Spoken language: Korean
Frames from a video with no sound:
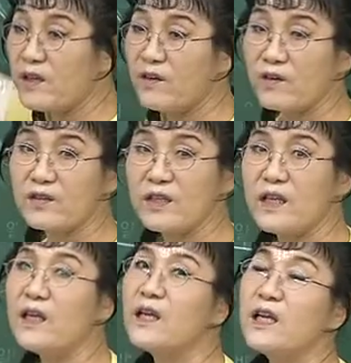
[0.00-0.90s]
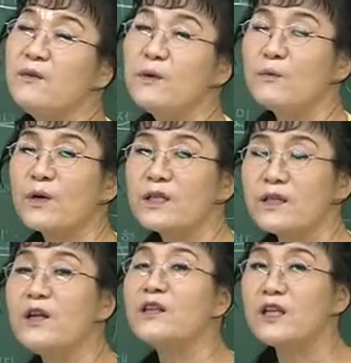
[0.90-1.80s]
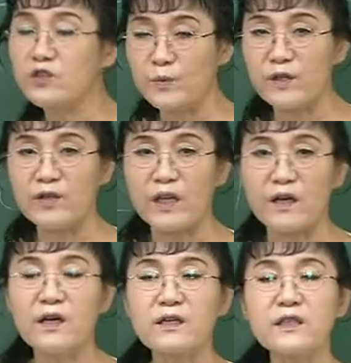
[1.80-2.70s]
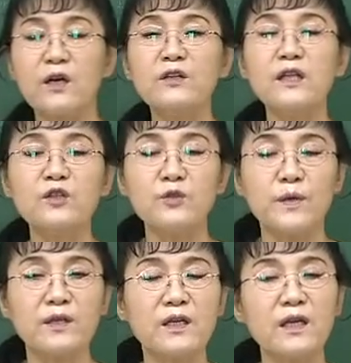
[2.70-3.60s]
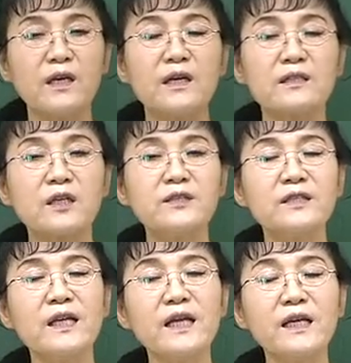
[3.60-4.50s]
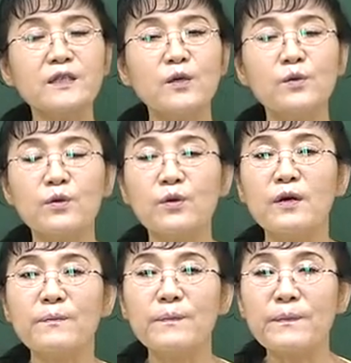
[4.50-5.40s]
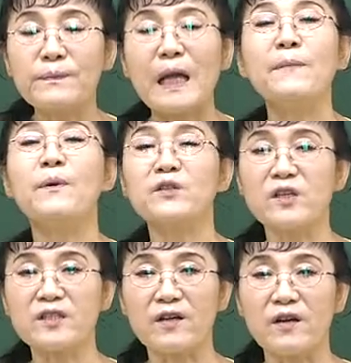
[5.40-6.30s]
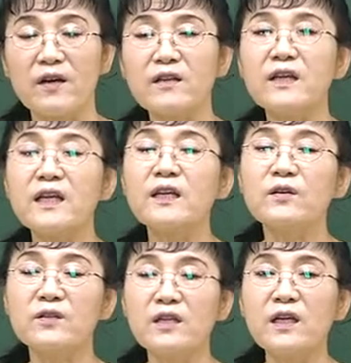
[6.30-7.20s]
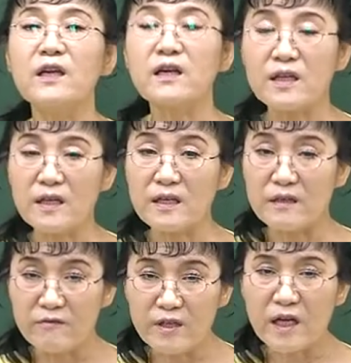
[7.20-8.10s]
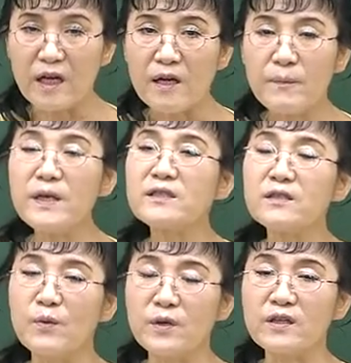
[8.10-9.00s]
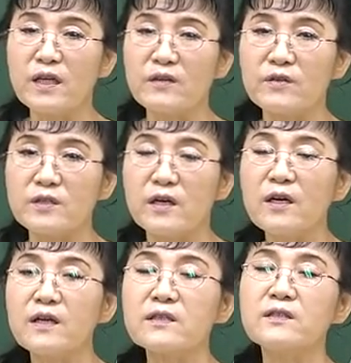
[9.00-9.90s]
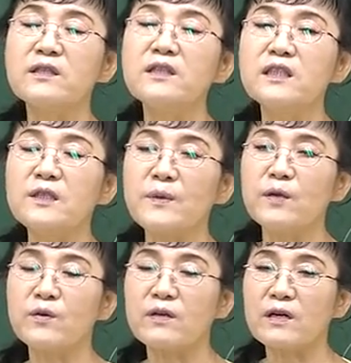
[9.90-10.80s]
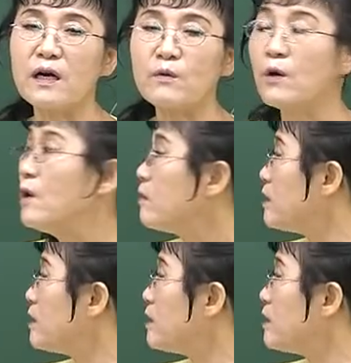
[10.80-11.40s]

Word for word: 이런 것들이 일명 뭐가 돼? 열대 주벼흙이에요 그래서 열대 주벼흙이전 세계적으로 다 퍼져 있어요. 근데 이것들이 그게 우리가 패스트로 옮겼다는 거죠. 그래서 질치벼룩가고그